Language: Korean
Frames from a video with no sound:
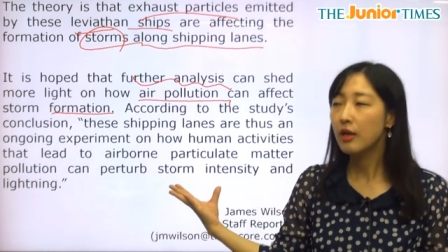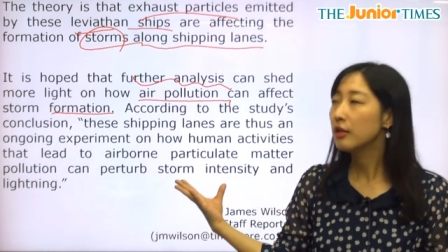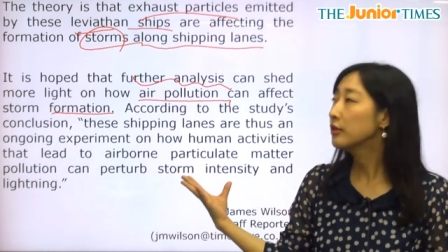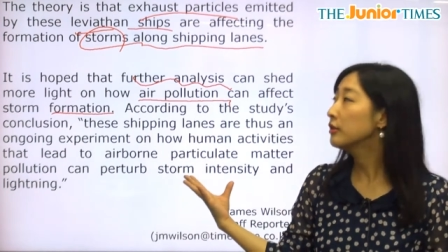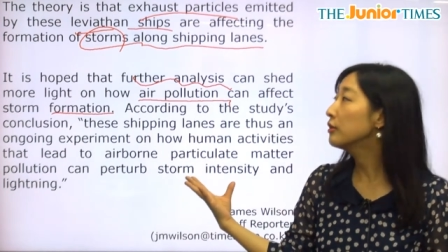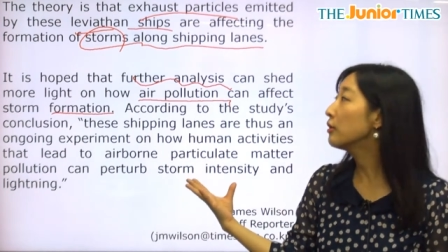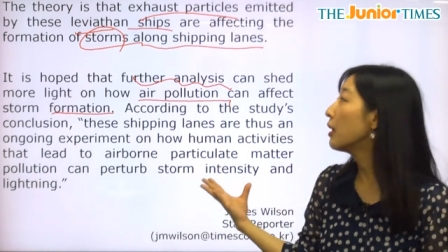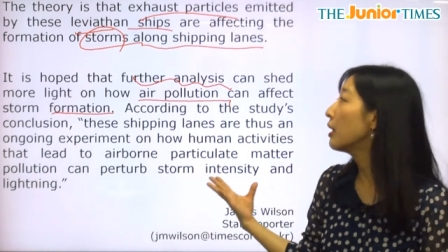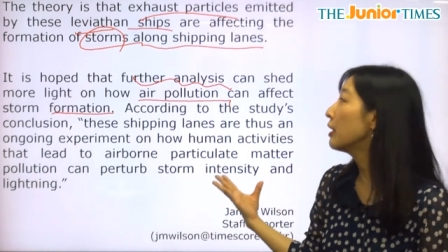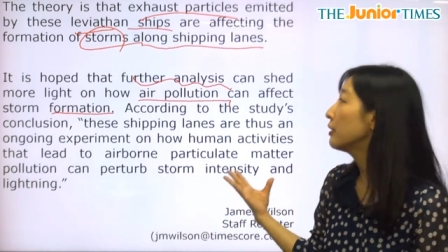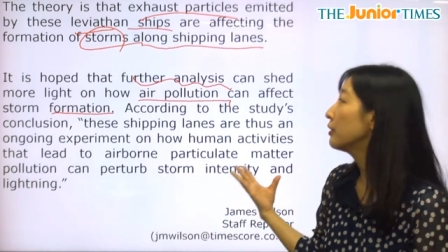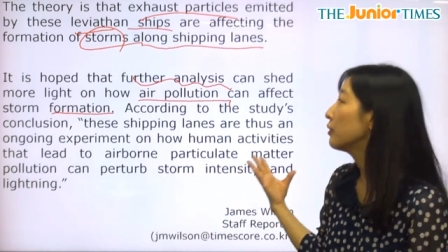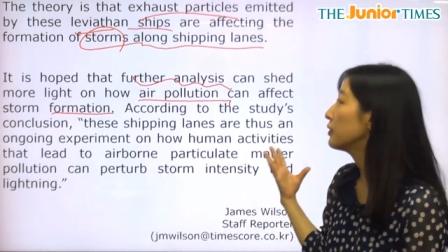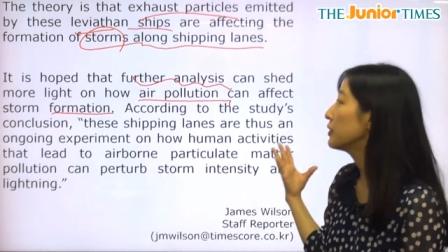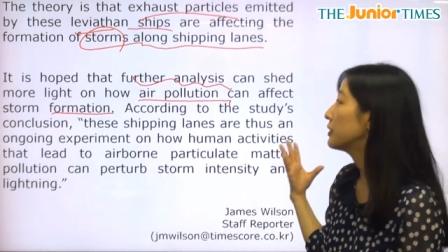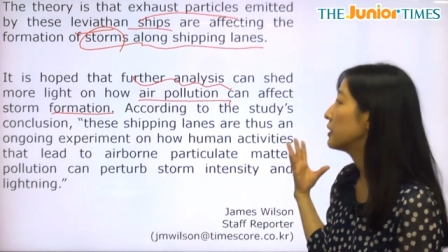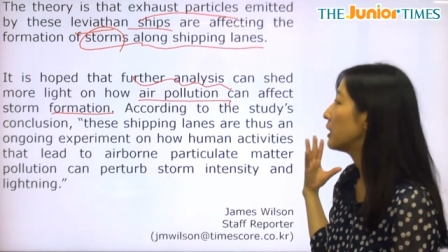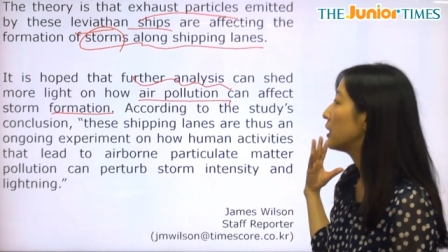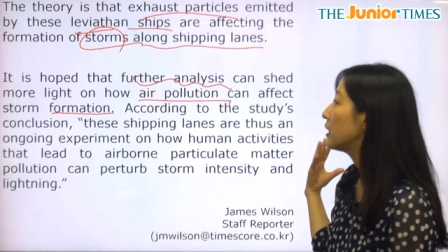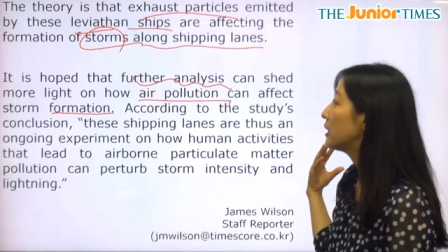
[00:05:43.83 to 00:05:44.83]
그러한
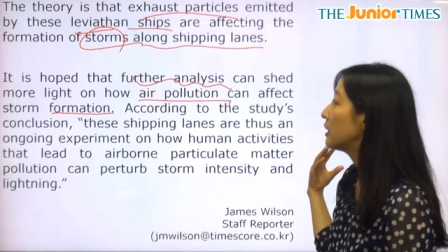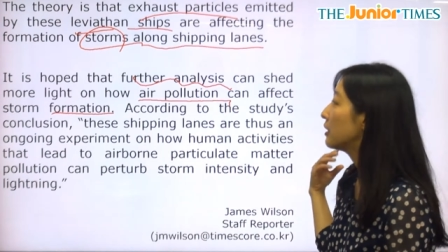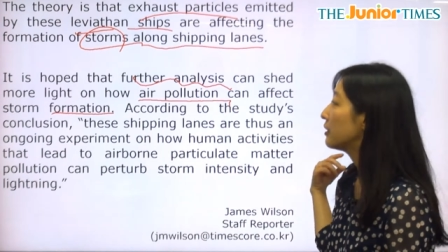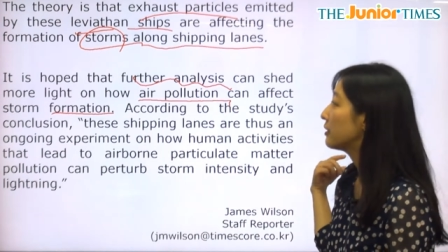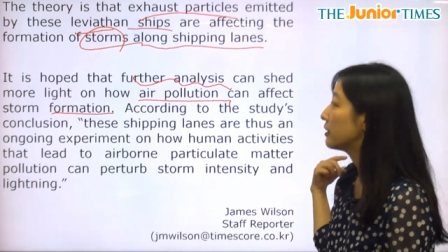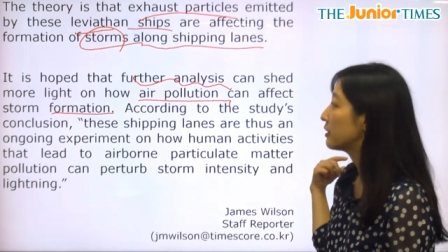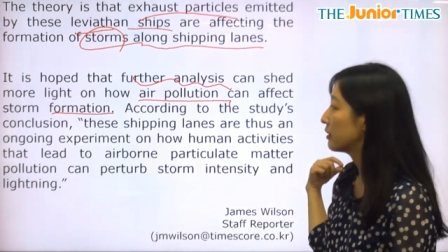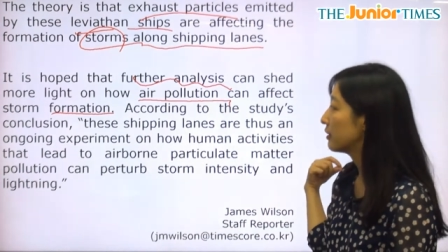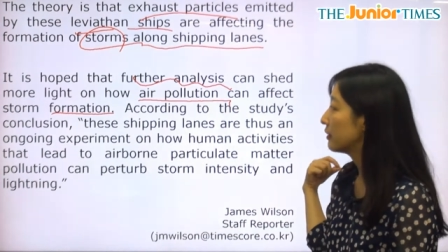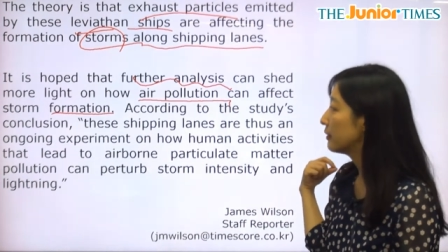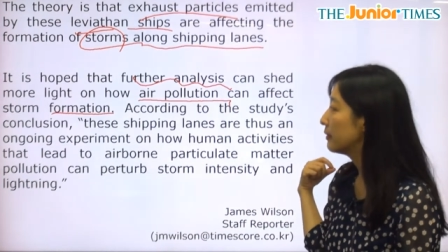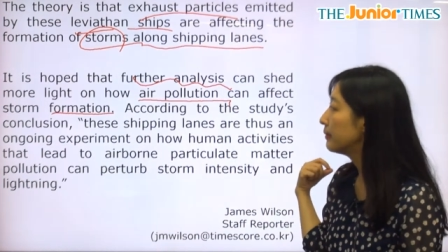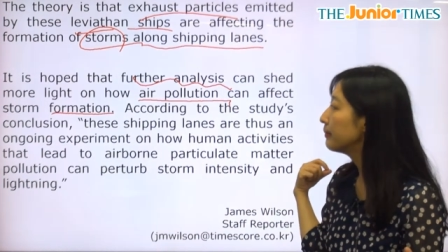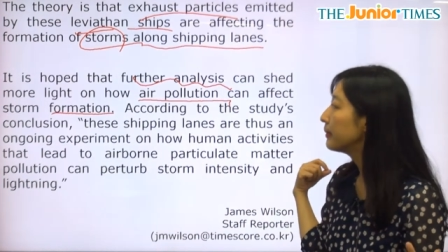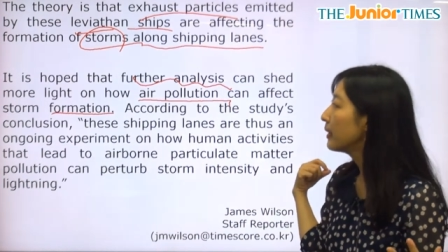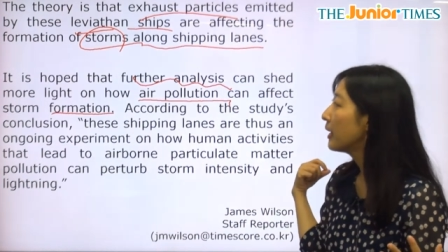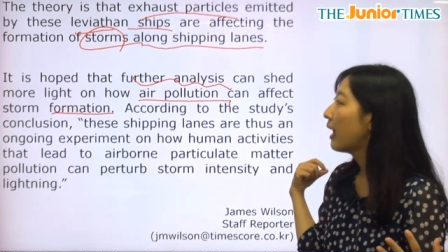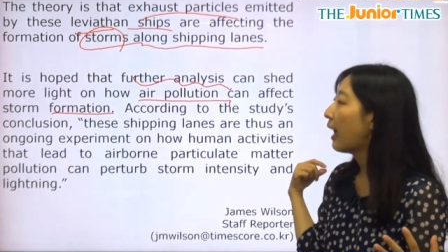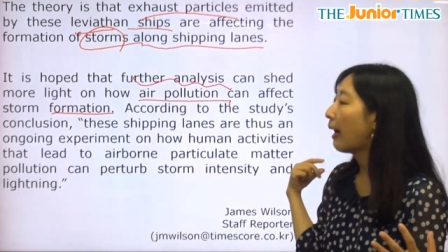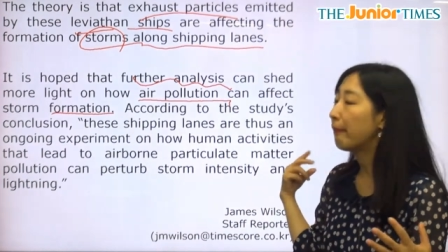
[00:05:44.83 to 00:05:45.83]
것이 있기를 지금
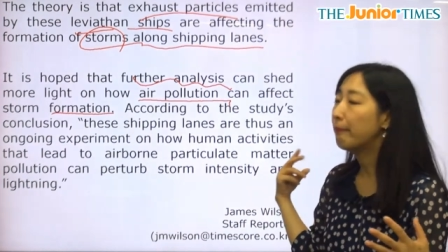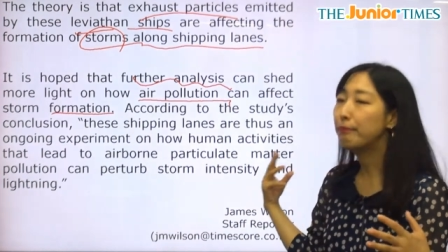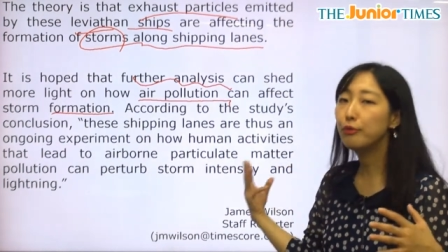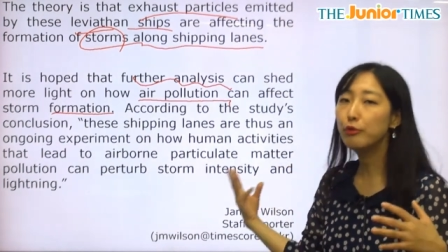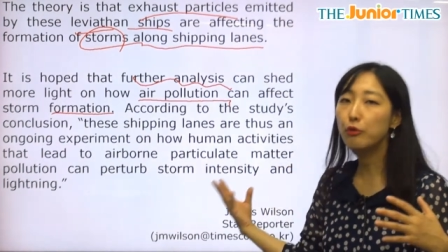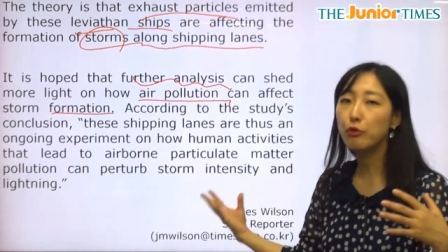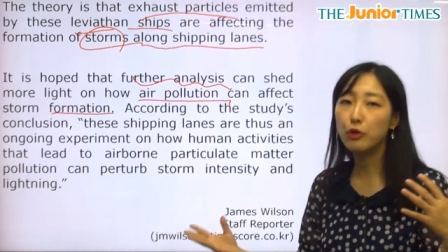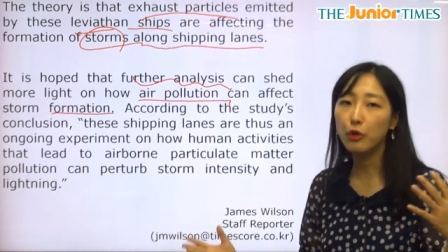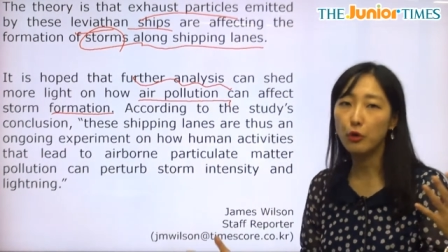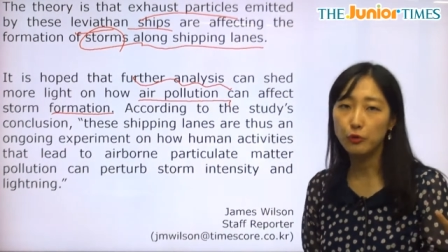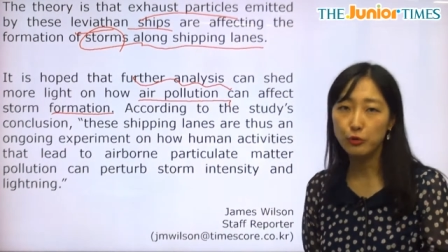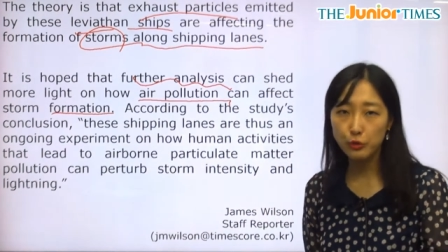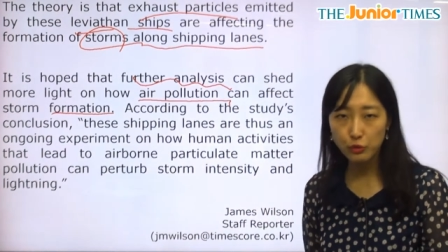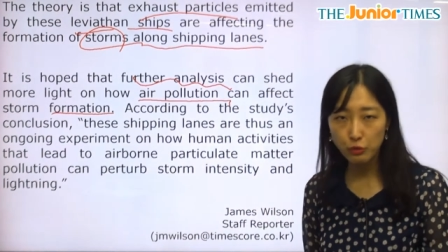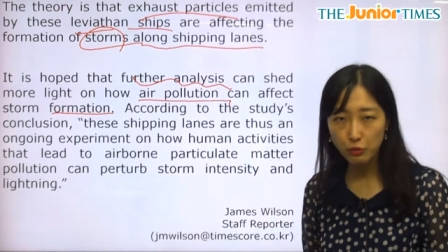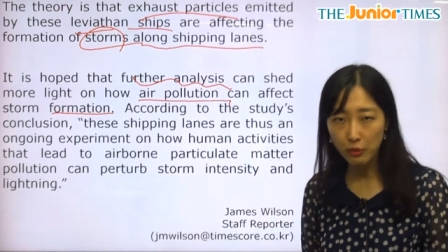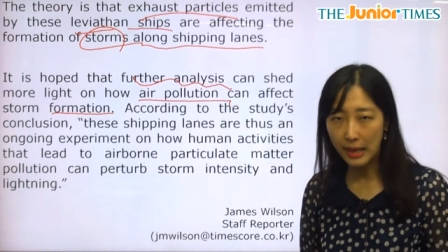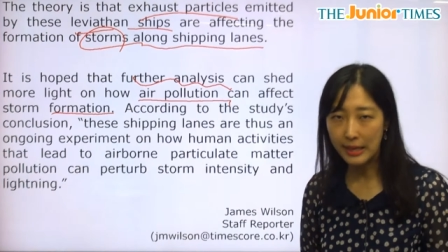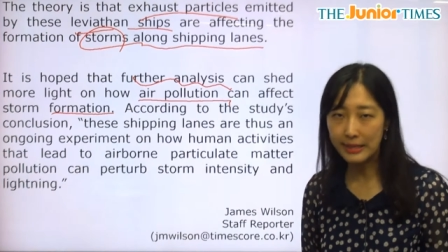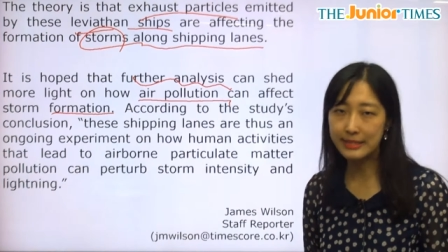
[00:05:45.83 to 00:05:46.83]
앞으로
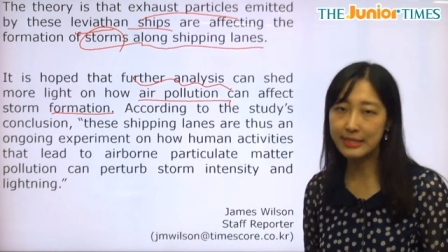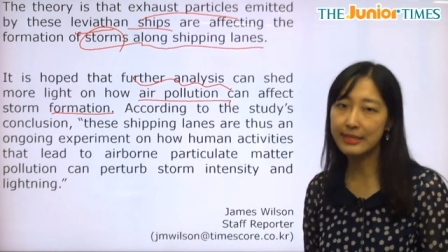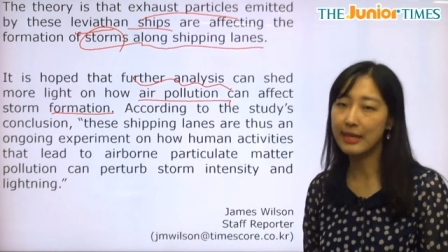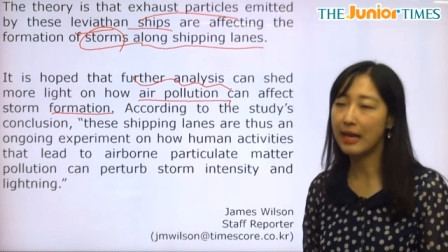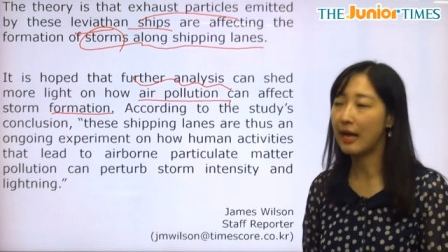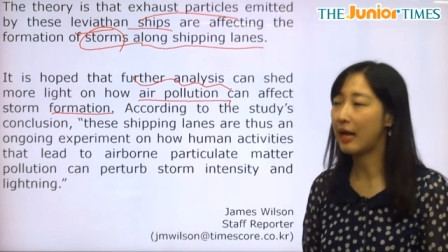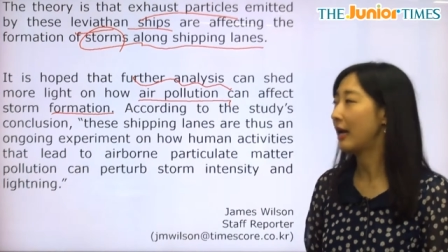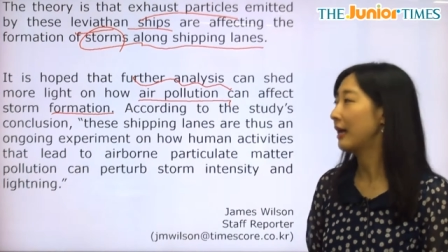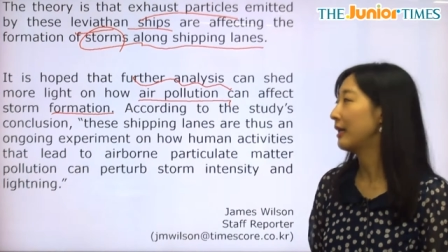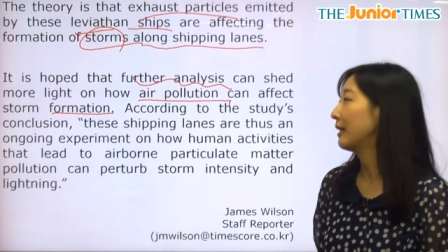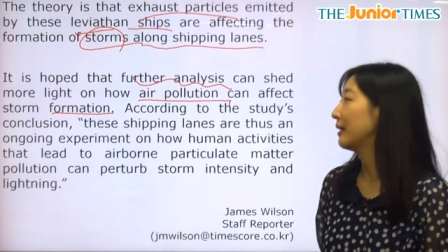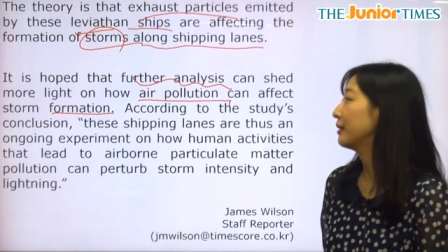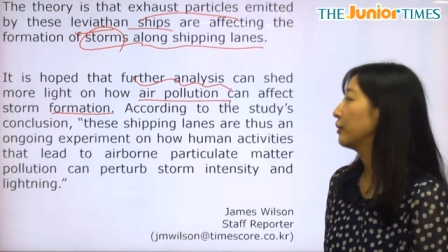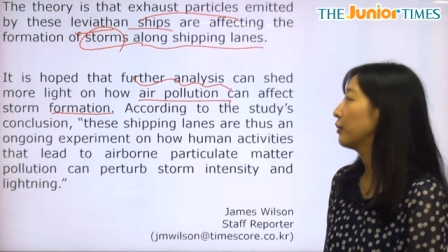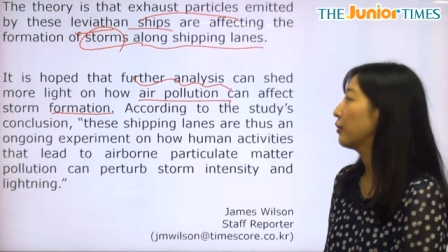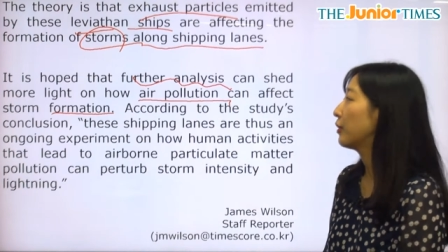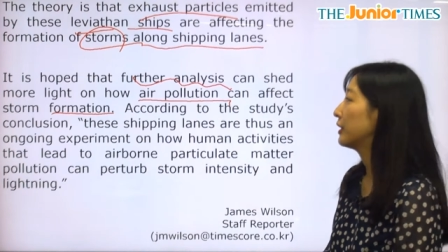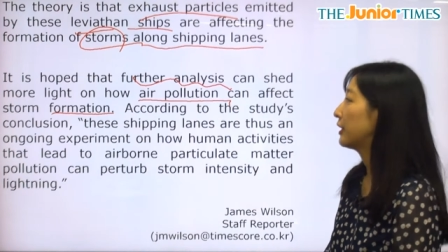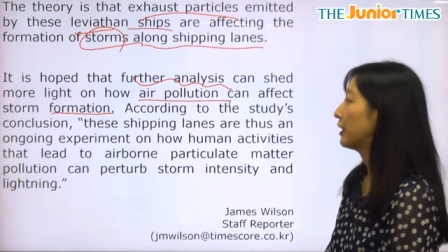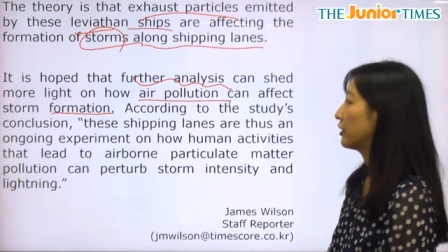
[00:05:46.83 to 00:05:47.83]
연구 과제다라는
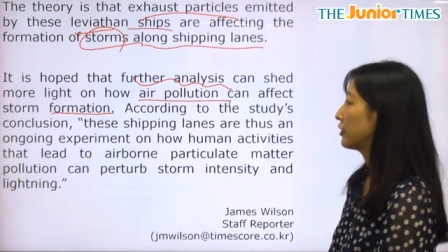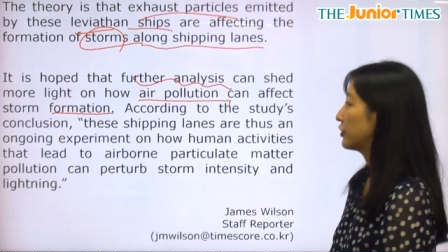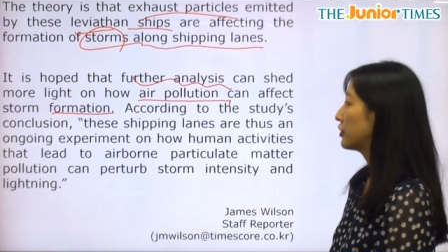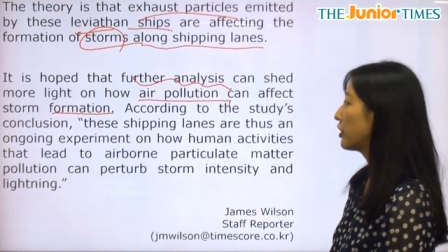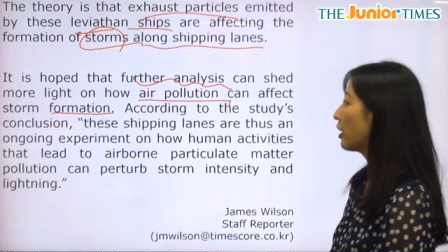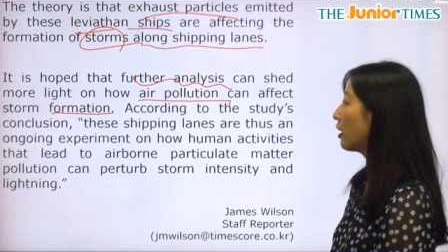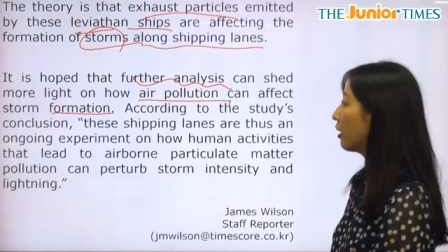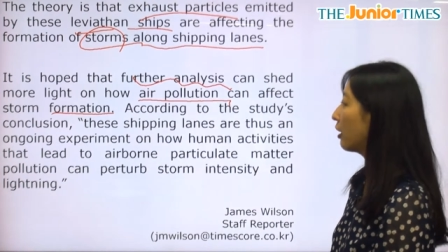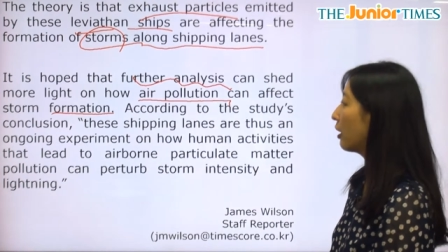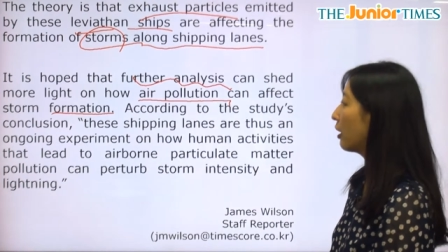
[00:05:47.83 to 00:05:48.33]
거가 되겠죠.